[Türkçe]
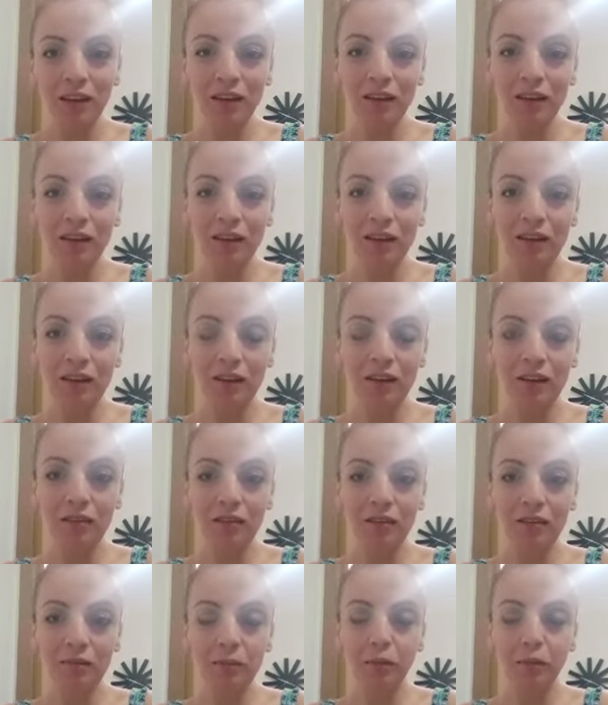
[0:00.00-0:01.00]
E,
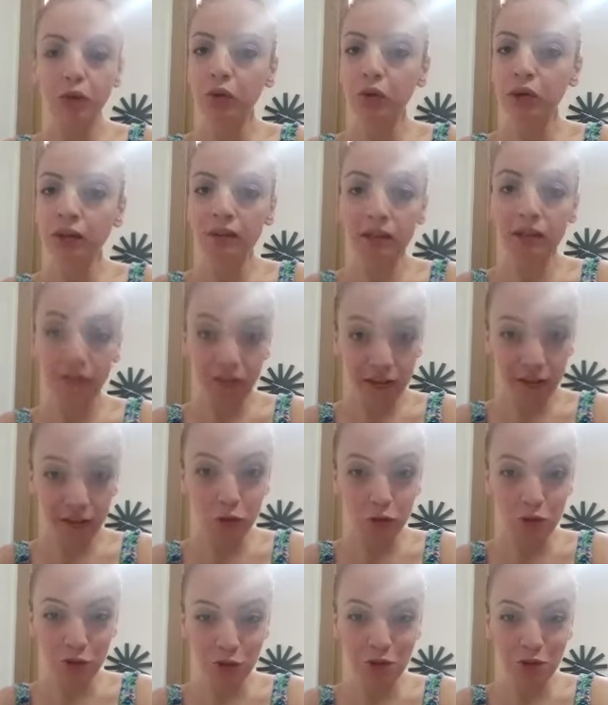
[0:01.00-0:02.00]
bugüne nefes
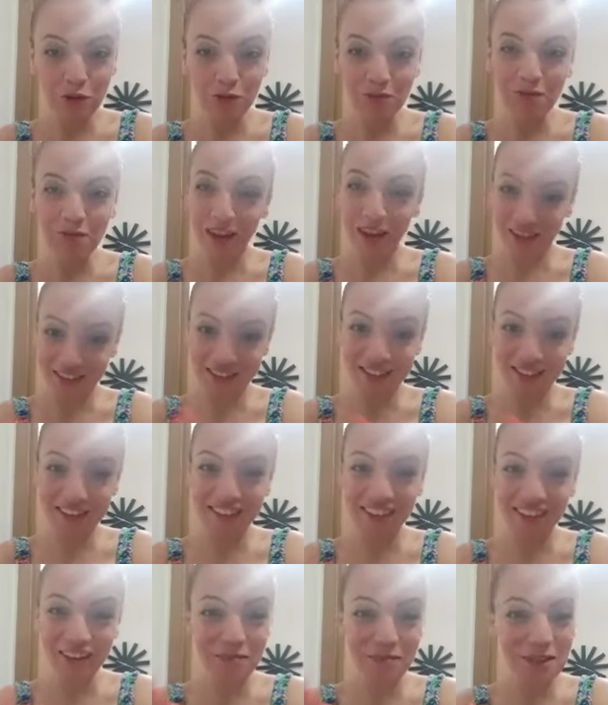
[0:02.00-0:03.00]
koçuyum
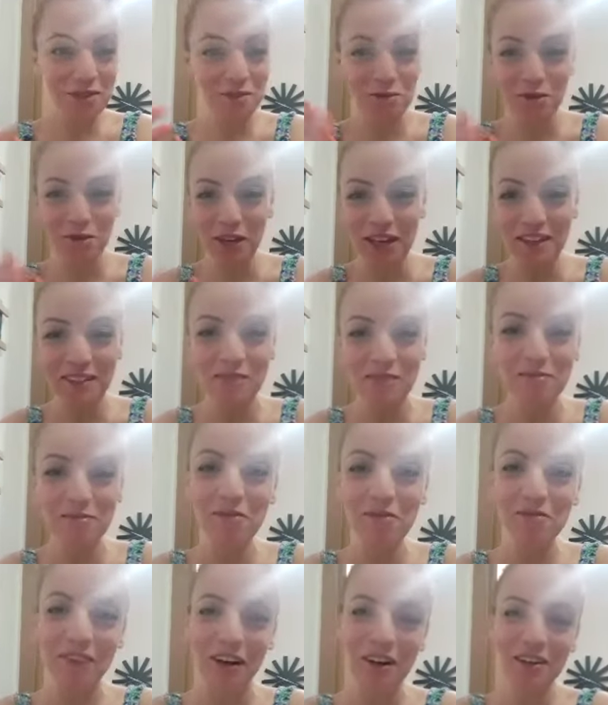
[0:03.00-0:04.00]
aslında. Bir sürü
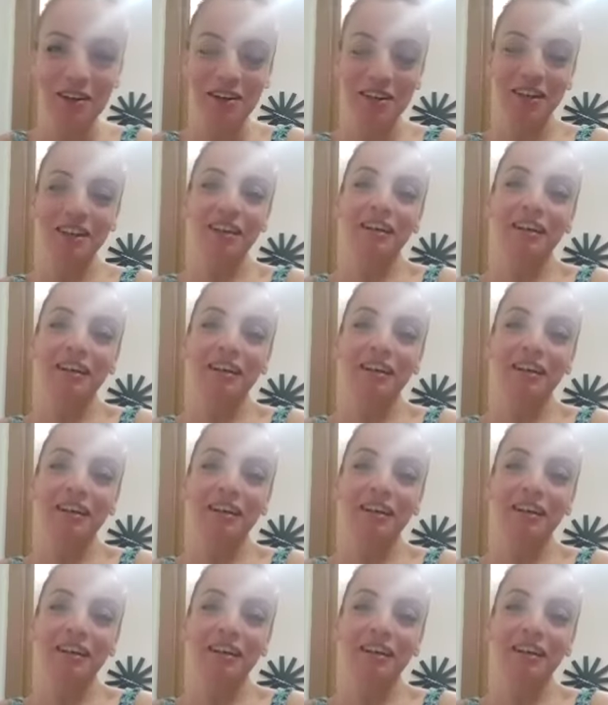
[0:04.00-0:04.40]
eğitimim var.